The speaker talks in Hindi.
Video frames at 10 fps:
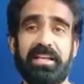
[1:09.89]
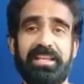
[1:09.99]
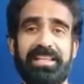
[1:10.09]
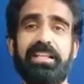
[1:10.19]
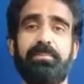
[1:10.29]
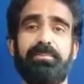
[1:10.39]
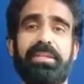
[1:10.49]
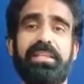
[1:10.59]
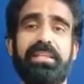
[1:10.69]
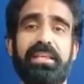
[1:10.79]
रियल
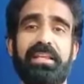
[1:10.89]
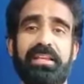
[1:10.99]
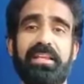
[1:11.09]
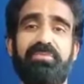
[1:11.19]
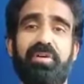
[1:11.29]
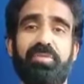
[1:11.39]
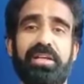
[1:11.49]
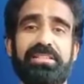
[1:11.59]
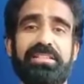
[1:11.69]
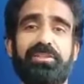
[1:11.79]
कंपनी के रियल
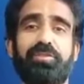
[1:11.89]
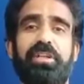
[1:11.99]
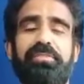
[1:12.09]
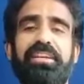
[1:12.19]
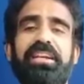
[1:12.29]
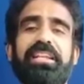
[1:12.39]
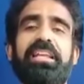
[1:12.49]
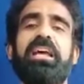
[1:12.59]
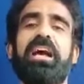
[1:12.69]
फाउंडर्स हैं तो डेफिनेटली